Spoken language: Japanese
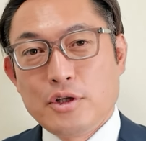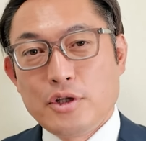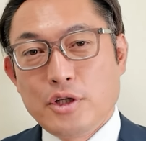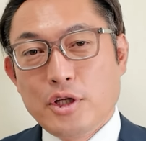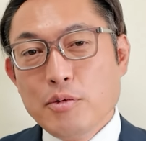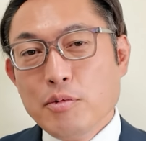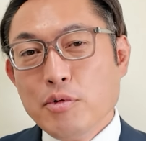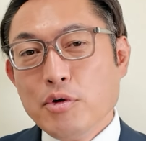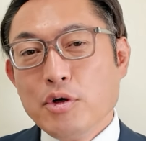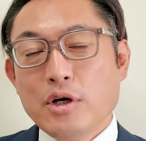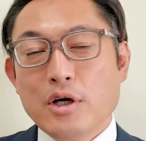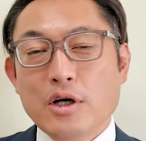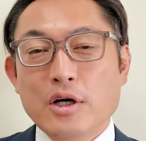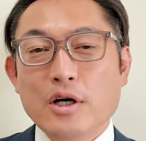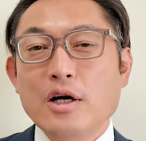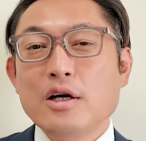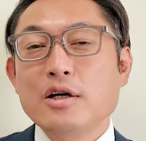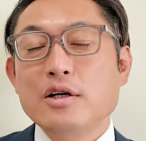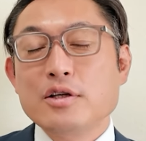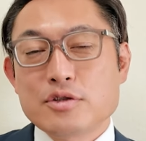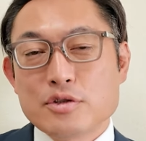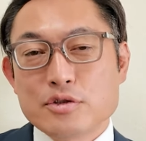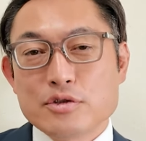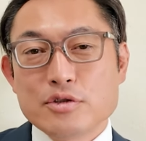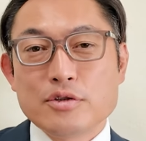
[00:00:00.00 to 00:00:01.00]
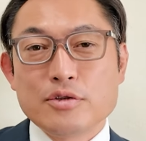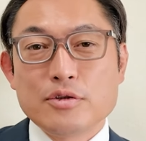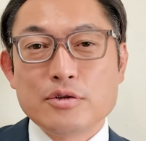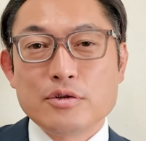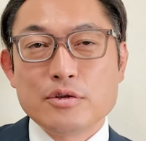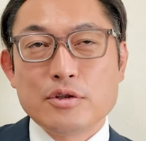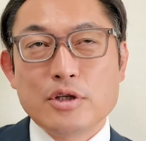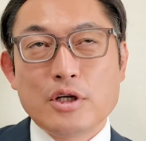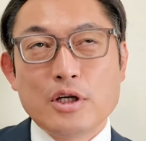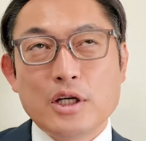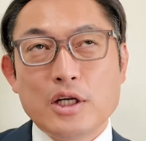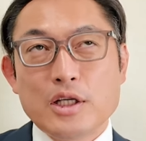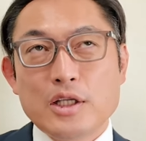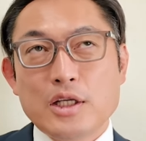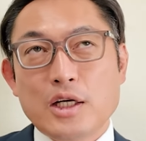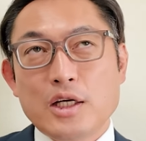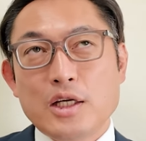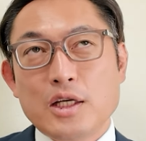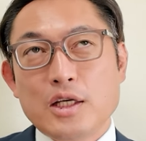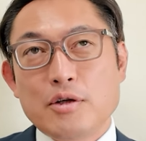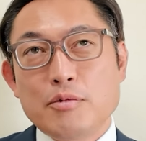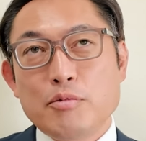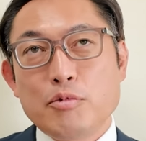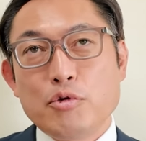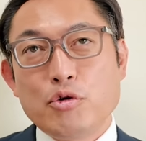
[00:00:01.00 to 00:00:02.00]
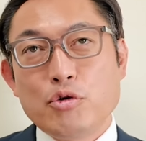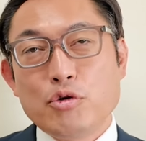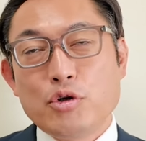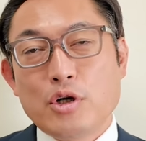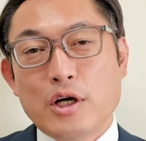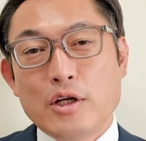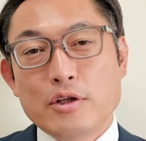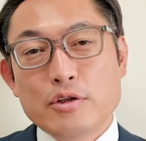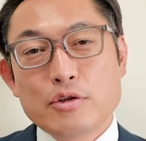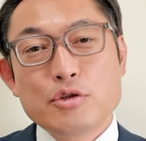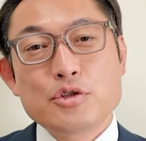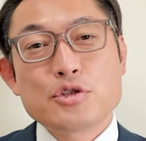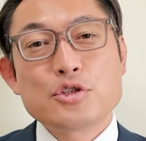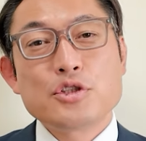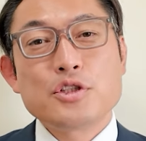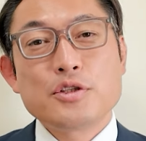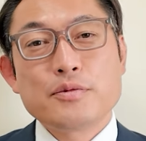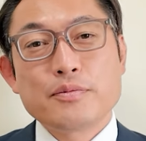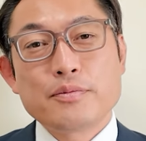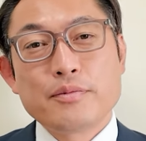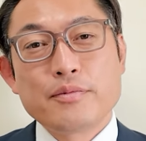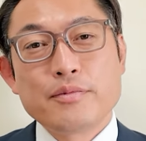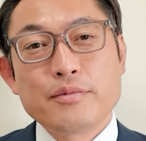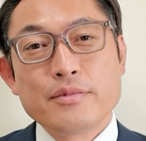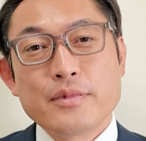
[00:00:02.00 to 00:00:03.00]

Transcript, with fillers: にもかかわらずあれがだからもう半年